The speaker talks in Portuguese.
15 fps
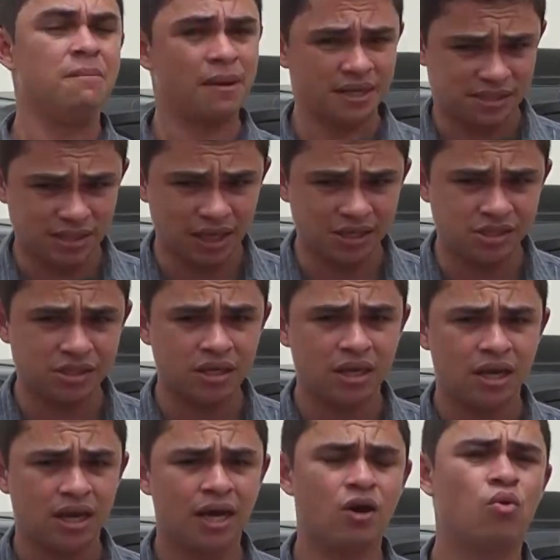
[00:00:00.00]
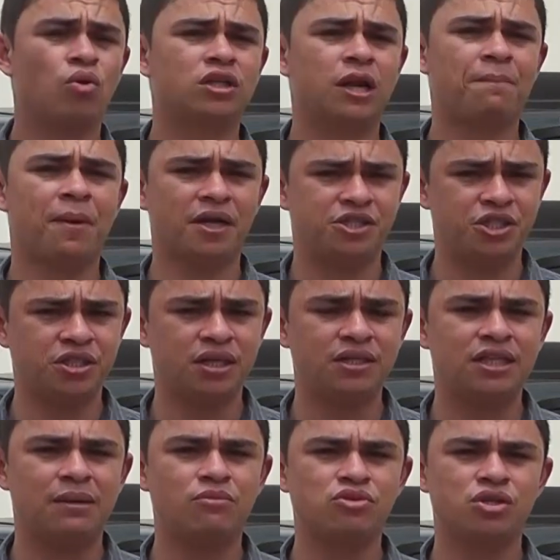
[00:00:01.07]
Mas antes, em contrapartida,
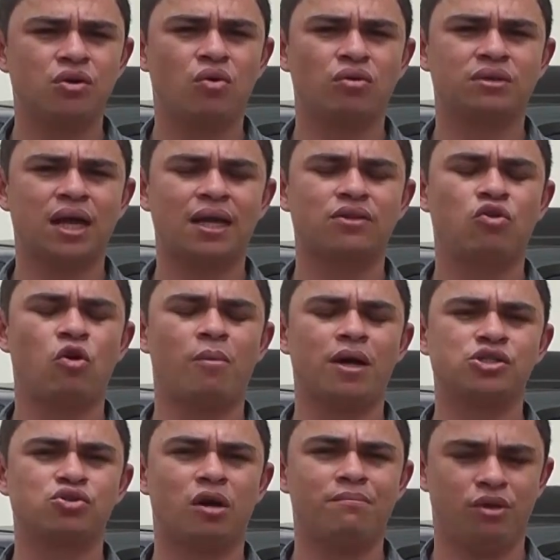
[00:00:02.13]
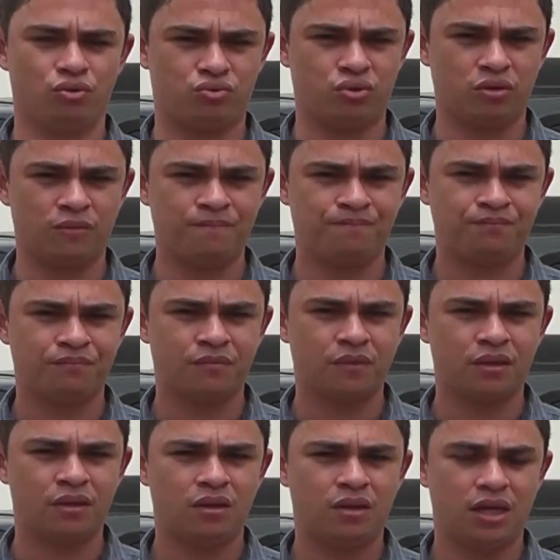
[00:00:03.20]
entramos em contato com o Major Milton
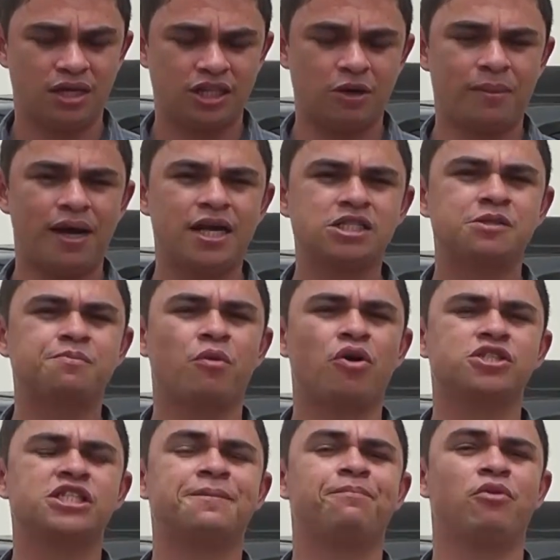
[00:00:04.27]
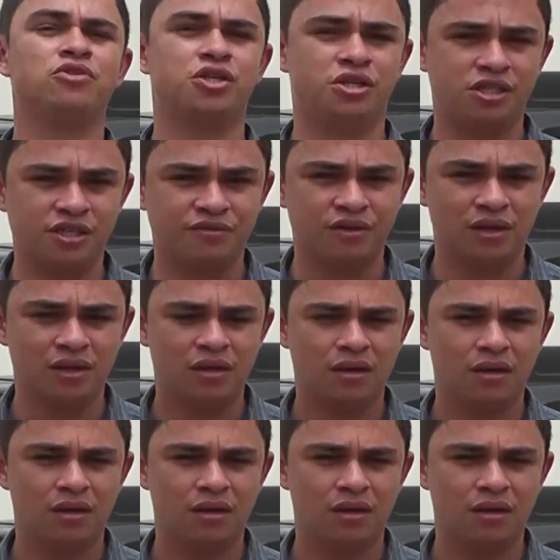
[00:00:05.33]
e ele deu uma resposta positiva.